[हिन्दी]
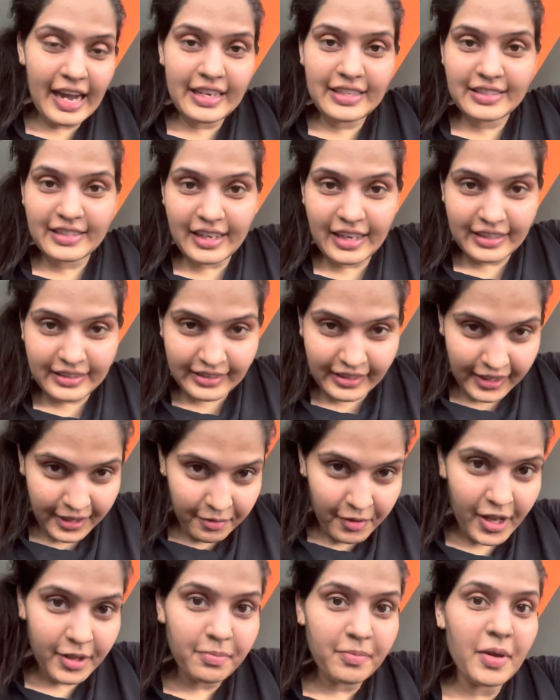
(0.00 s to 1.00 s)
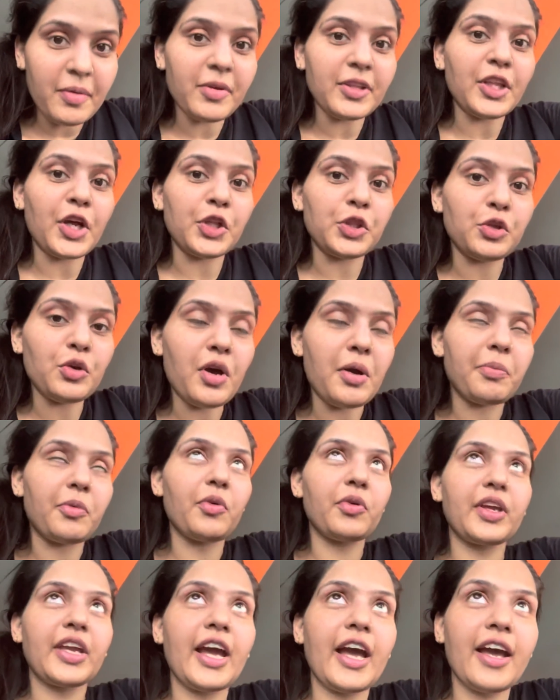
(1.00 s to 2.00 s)
आईज असली बात मैं बताती हूँ
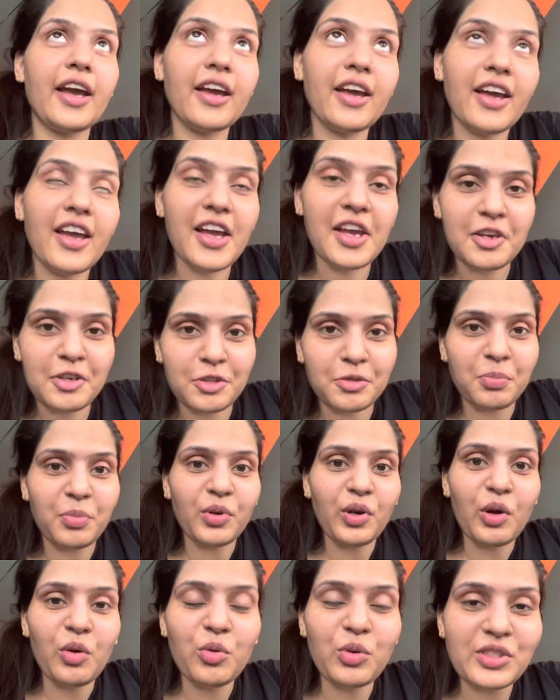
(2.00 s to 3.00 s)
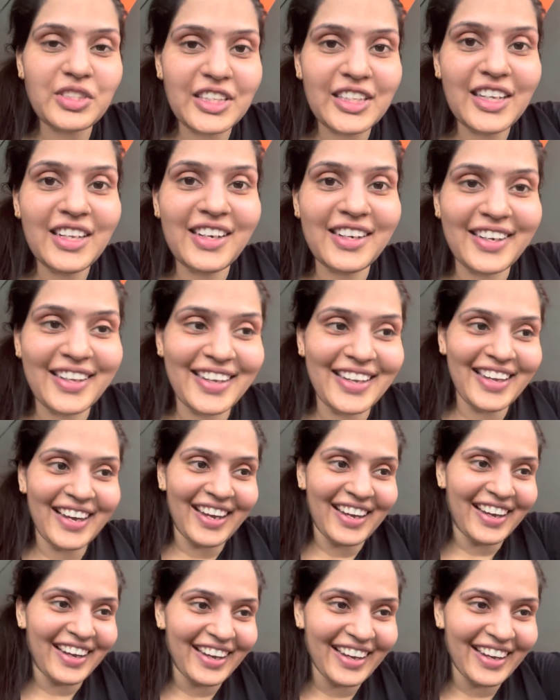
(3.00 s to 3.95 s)
आपको क्या है इस बुढ़ाऊ को चाहिए लड़कियाँ